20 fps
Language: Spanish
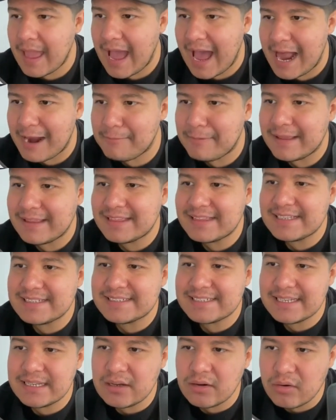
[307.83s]
al
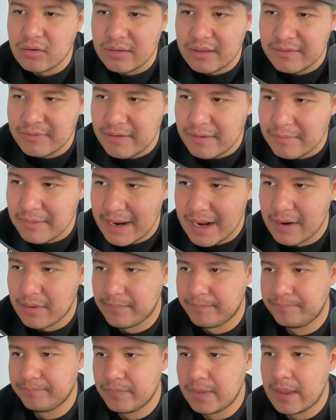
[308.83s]
25 de febrero,